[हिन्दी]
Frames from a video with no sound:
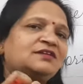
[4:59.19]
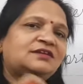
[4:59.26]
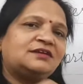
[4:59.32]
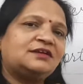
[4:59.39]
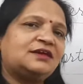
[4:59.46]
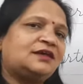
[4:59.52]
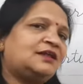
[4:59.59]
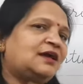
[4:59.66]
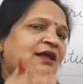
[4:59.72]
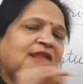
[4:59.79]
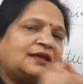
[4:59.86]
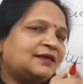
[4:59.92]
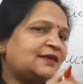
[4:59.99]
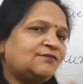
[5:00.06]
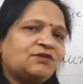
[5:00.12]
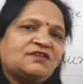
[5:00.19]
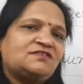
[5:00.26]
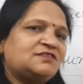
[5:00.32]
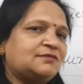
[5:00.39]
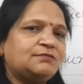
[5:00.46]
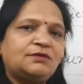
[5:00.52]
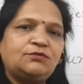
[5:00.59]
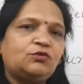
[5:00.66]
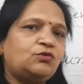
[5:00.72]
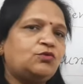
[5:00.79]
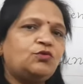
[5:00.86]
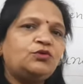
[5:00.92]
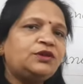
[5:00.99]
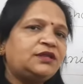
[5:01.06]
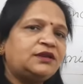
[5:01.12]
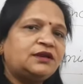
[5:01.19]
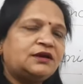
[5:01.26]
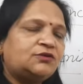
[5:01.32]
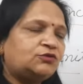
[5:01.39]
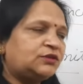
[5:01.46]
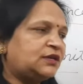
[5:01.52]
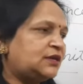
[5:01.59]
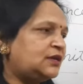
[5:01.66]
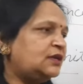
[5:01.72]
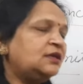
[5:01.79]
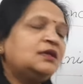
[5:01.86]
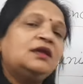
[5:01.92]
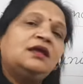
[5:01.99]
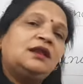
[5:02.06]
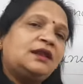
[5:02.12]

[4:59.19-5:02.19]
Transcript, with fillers: चल रही है हालांकि वास्तव में वो हो नहीं रहा होता है